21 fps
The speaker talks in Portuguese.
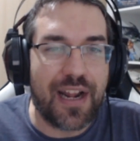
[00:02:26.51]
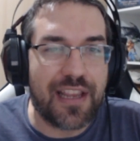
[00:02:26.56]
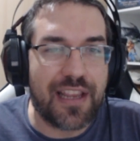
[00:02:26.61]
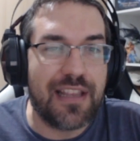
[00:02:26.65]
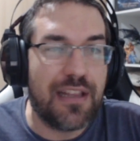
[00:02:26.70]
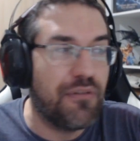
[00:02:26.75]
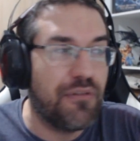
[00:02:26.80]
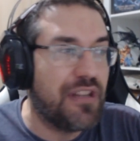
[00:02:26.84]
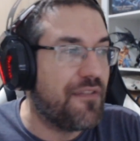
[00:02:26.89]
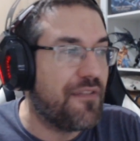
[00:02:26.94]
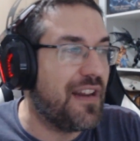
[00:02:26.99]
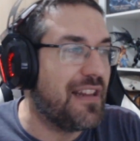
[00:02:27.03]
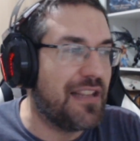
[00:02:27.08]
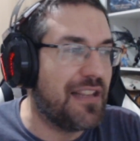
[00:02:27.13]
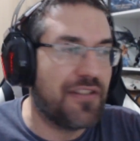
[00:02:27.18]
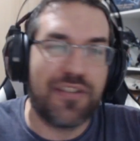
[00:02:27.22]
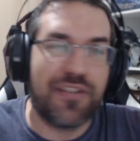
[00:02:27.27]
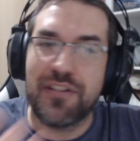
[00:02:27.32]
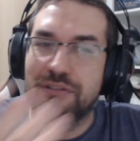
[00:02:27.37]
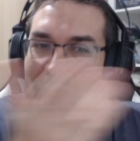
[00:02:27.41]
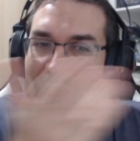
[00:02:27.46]
que não deveria ter
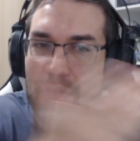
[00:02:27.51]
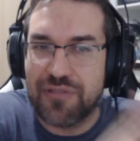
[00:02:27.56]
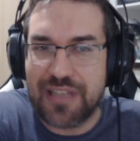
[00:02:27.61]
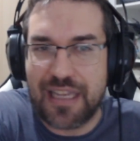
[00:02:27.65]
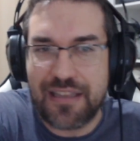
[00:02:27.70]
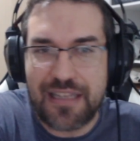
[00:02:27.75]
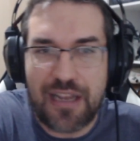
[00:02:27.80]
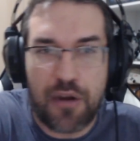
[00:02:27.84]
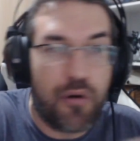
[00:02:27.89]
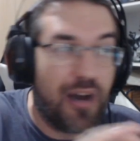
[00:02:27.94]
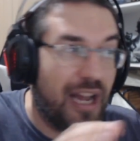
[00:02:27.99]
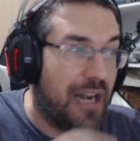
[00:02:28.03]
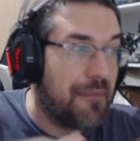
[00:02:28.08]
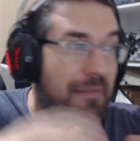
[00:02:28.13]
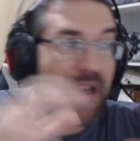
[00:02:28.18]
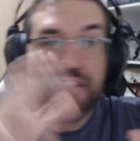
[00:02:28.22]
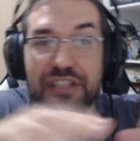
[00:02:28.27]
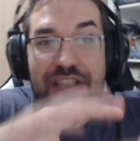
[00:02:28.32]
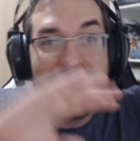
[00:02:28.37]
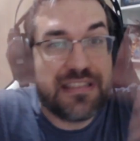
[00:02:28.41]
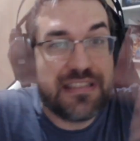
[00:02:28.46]
sido soltada agora,
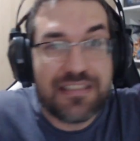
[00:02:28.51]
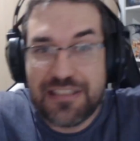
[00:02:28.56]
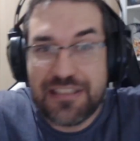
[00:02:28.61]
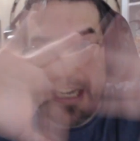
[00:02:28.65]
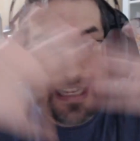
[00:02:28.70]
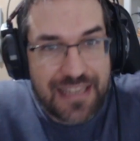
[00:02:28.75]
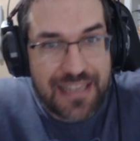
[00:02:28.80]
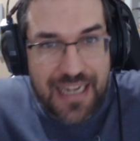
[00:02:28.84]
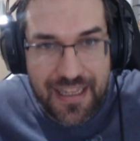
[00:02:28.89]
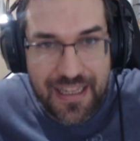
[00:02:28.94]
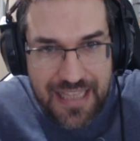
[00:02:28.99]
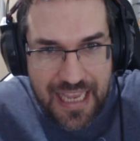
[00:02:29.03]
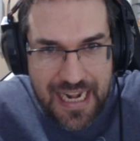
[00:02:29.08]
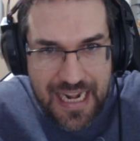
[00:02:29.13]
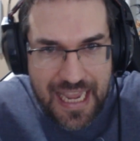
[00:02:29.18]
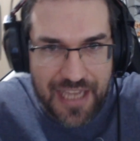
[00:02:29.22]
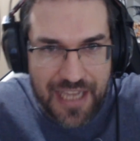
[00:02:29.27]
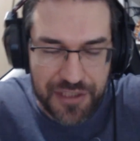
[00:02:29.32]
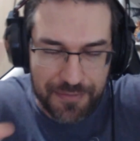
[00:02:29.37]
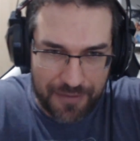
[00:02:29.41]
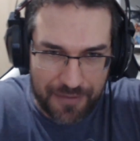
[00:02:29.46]
mas já está na
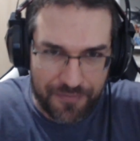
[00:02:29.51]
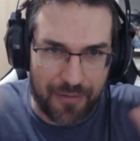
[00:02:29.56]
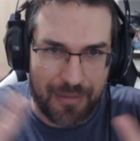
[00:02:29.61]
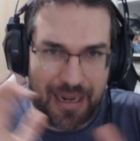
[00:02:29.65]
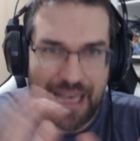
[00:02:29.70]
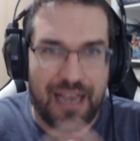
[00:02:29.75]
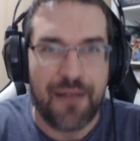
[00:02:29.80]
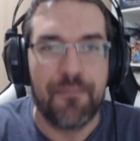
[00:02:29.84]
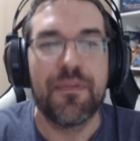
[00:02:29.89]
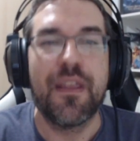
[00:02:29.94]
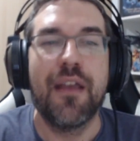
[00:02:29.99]
internet. Mas vamos lá.